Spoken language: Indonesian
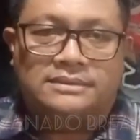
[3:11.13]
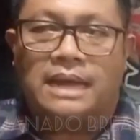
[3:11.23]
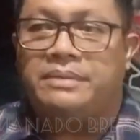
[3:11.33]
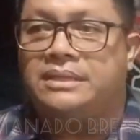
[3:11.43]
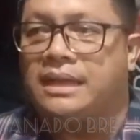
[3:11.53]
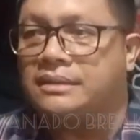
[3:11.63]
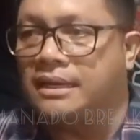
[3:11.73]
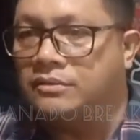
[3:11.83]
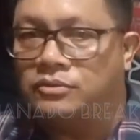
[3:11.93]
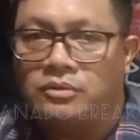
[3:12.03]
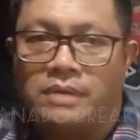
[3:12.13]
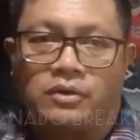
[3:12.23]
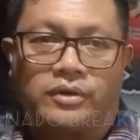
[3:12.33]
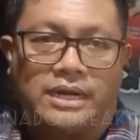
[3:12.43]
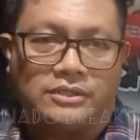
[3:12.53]
Kami datang untuk
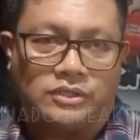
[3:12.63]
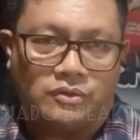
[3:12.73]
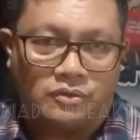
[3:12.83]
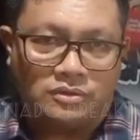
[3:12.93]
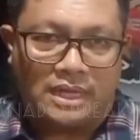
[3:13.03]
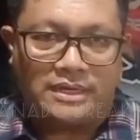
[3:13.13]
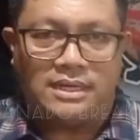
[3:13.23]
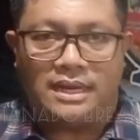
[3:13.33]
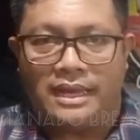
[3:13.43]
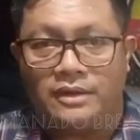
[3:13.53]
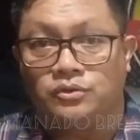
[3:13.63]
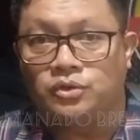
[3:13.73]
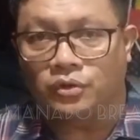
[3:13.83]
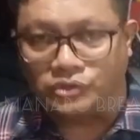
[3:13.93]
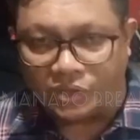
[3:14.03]
berkoordinasi dulu tadi dilayani
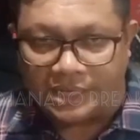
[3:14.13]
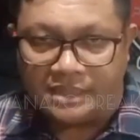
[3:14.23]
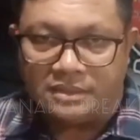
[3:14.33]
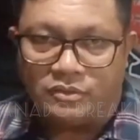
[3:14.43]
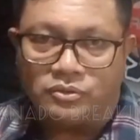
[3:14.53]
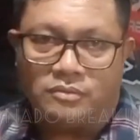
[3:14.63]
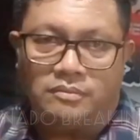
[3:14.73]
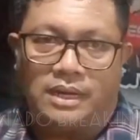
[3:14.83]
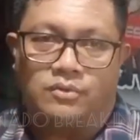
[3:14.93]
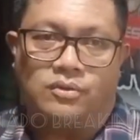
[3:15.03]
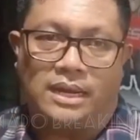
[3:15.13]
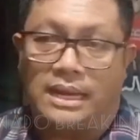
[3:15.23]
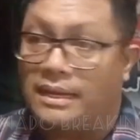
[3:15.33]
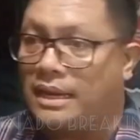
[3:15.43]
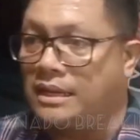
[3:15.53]
untuk konseling, untuk ya. melakukan
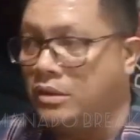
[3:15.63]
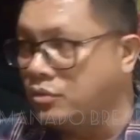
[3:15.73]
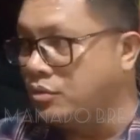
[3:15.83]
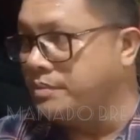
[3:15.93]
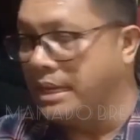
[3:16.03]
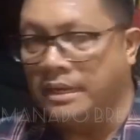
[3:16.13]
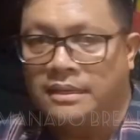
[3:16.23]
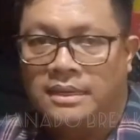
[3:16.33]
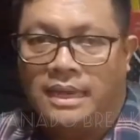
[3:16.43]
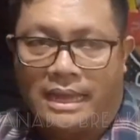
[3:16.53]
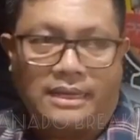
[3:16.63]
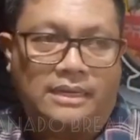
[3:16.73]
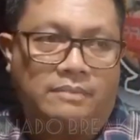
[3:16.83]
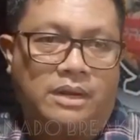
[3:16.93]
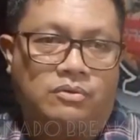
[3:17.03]
langkah-langkah hukum yang akan hmm.
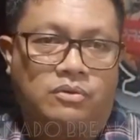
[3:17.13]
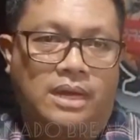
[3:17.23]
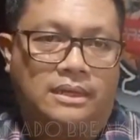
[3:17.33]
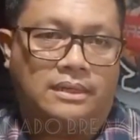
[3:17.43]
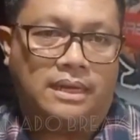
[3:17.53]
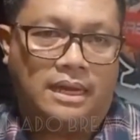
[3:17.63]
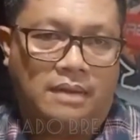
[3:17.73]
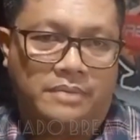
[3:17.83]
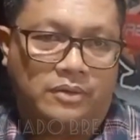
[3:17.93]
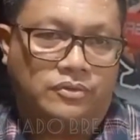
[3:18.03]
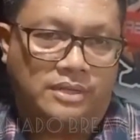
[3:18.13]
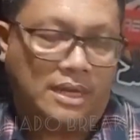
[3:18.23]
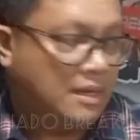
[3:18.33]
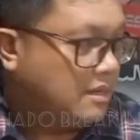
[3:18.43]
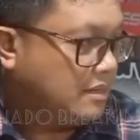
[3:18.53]
kami lakukan uh,
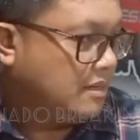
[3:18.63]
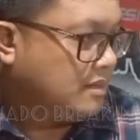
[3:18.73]
berikutnya.